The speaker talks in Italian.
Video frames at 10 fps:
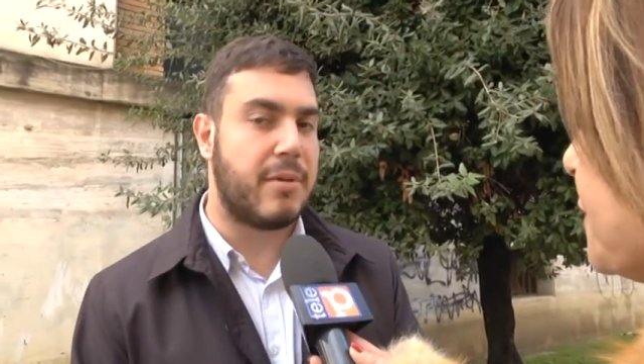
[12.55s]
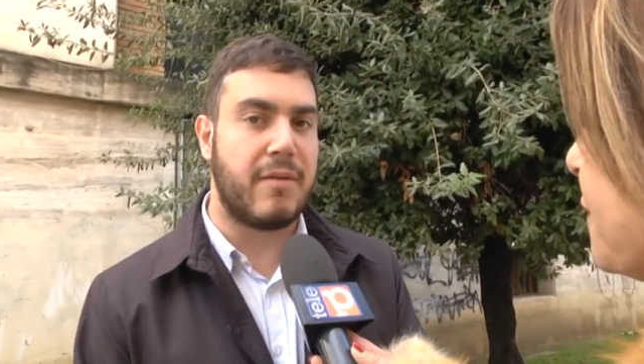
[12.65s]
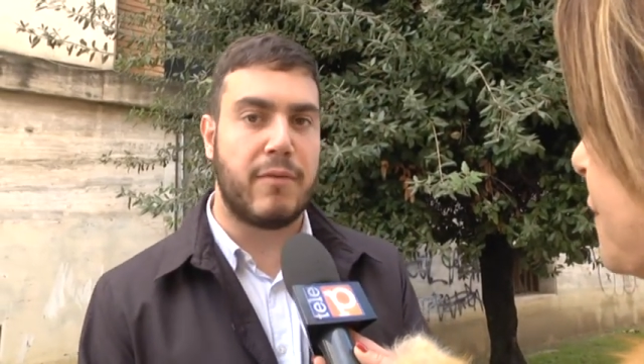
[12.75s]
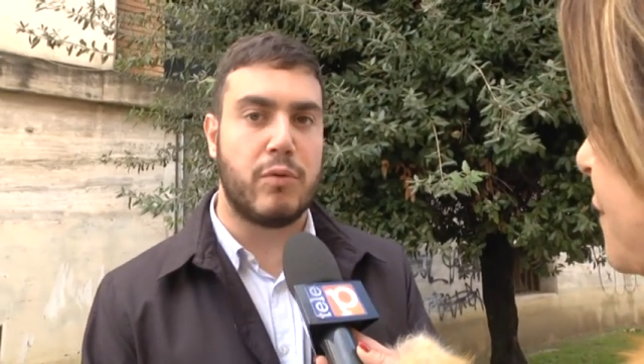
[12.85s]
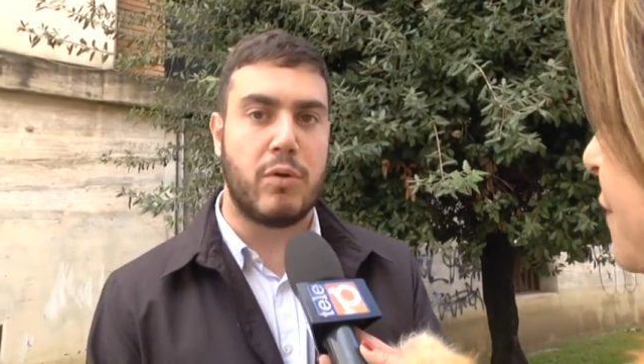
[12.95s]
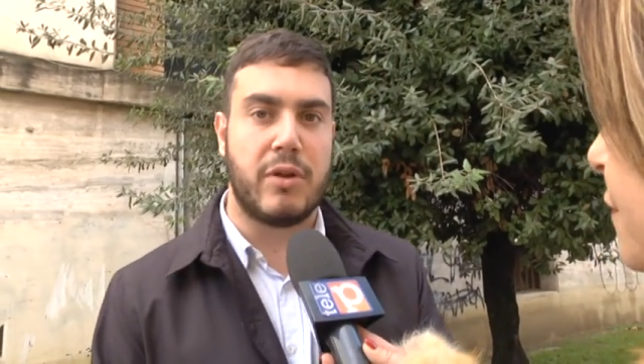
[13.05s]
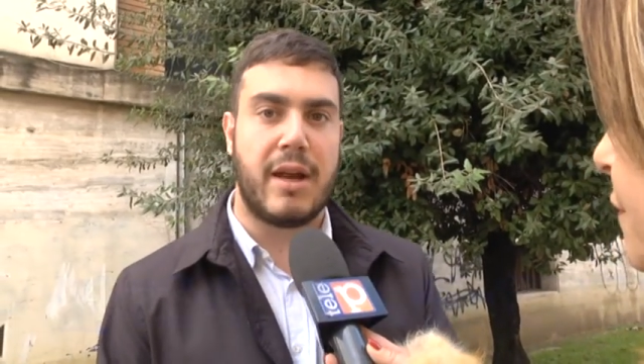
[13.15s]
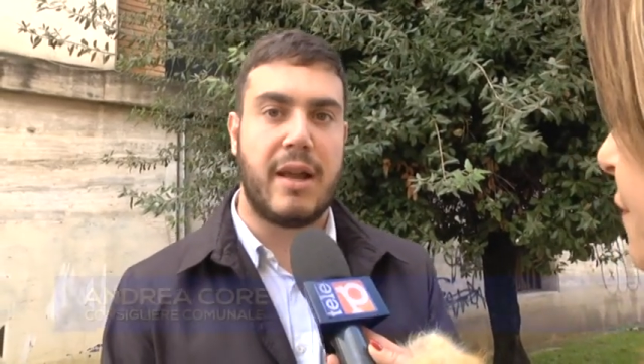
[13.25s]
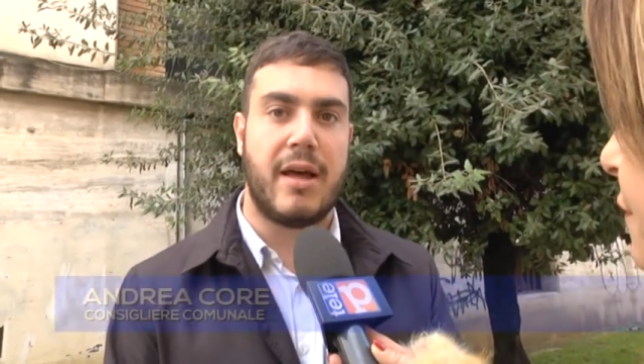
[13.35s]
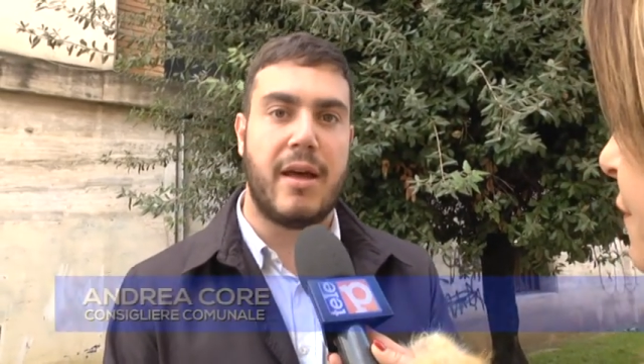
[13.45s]
per il futuro
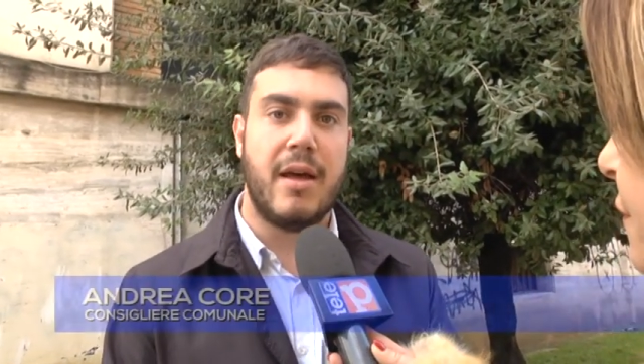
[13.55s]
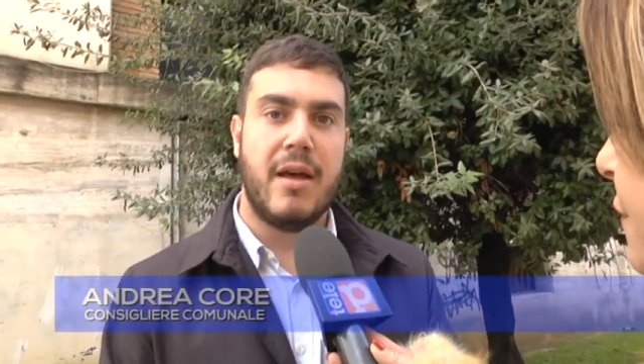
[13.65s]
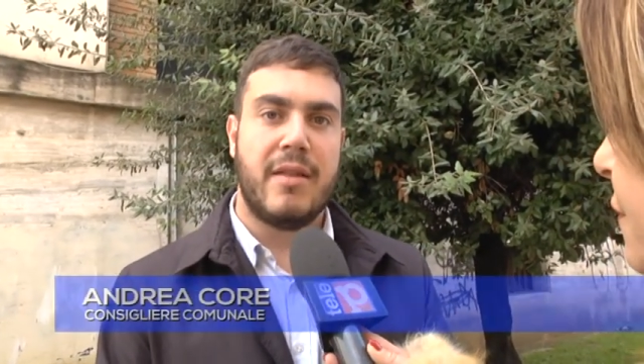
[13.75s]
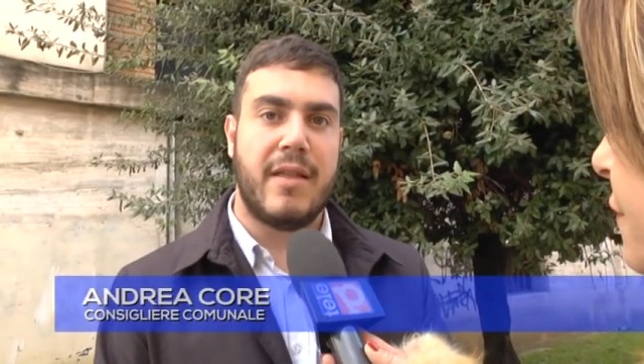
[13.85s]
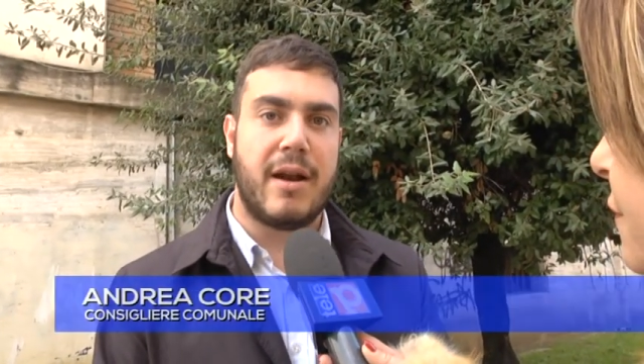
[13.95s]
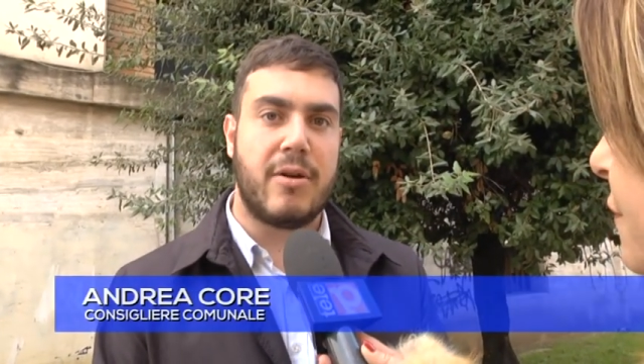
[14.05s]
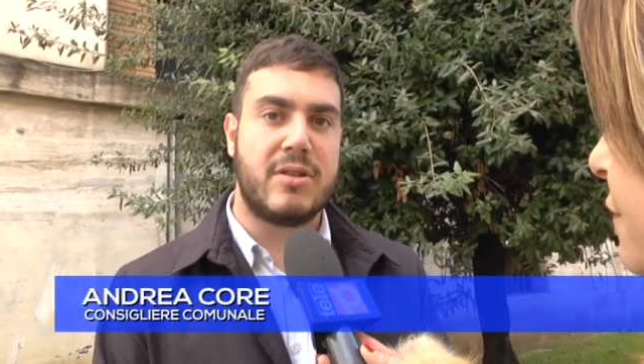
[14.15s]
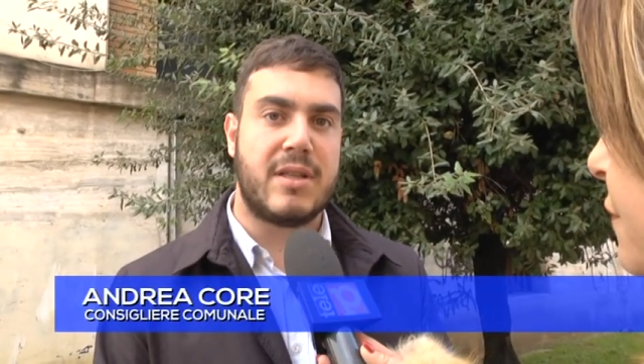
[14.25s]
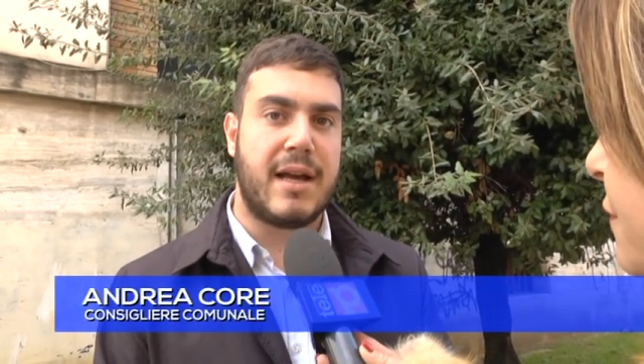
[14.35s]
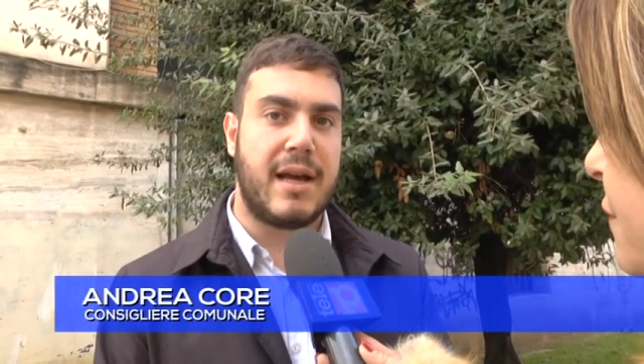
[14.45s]
del, della
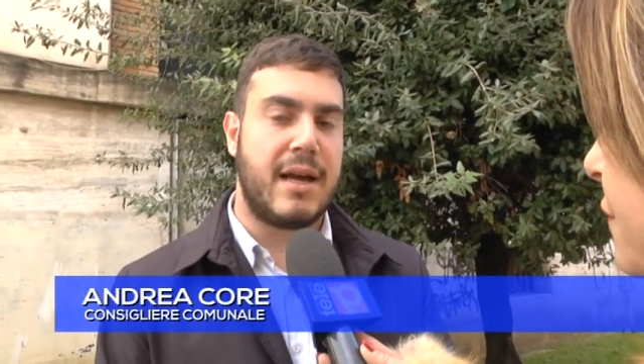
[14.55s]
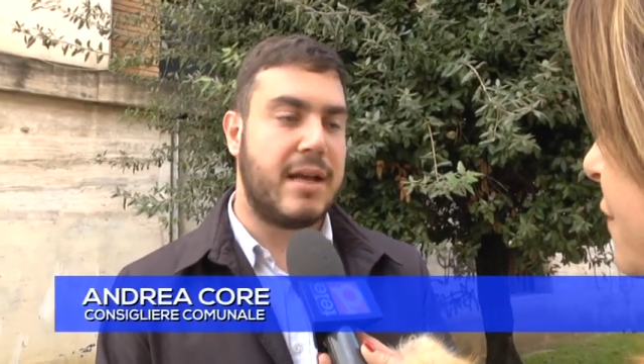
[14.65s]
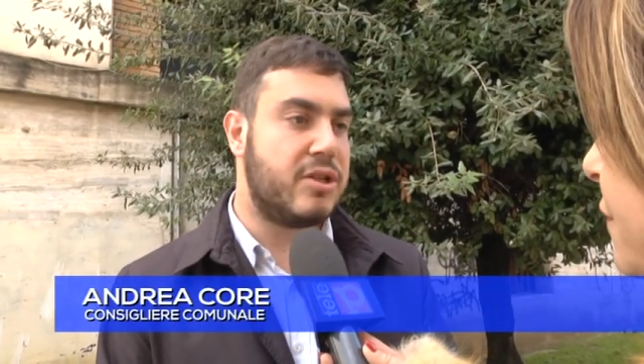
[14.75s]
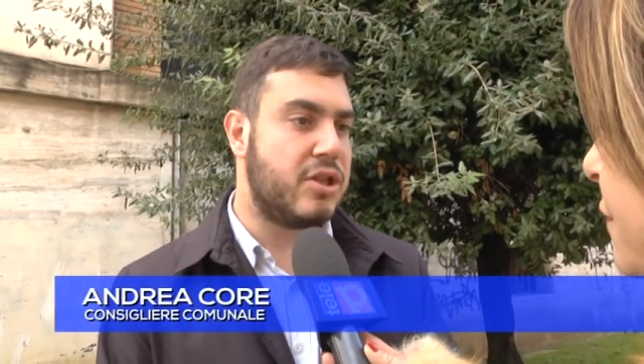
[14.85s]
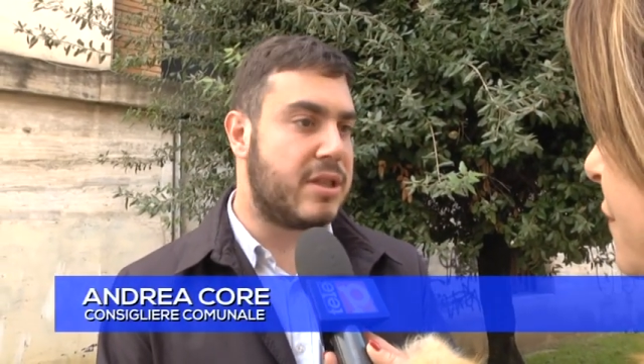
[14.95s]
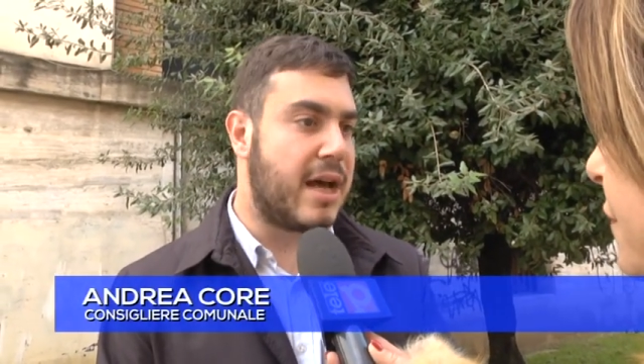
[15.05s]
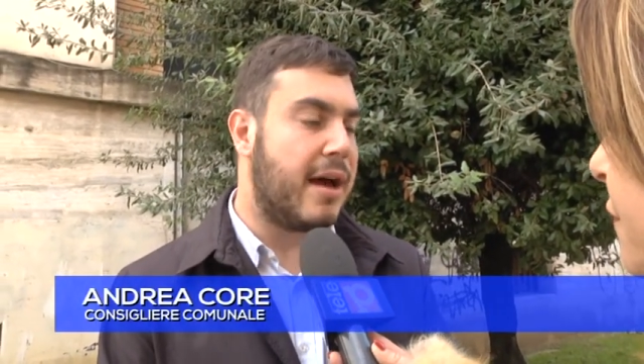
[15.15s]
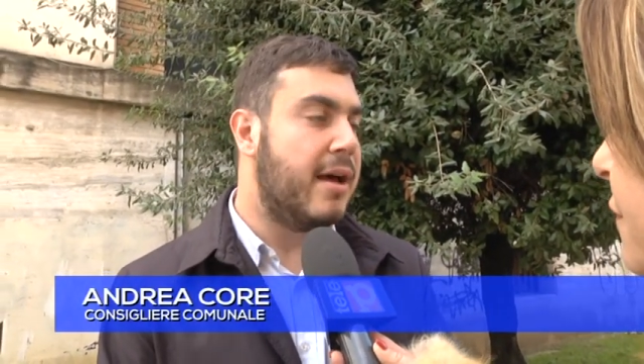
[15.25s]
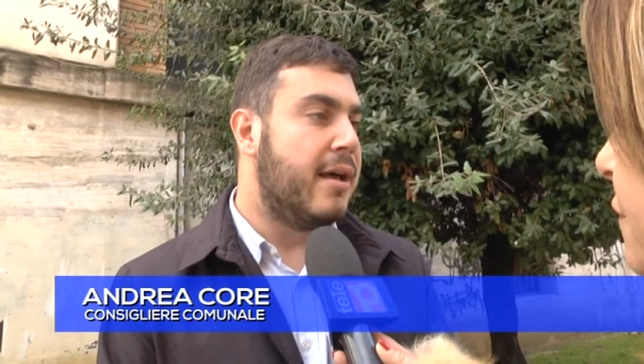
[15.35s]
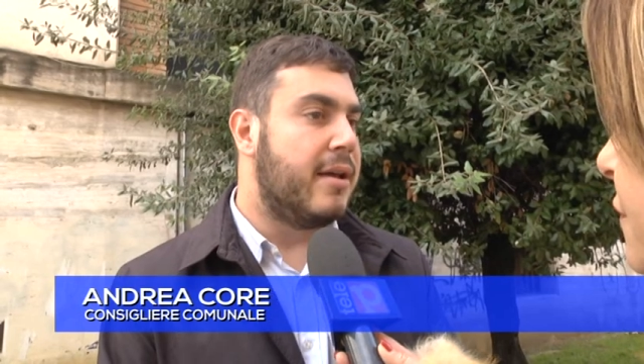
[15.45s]
nostra città.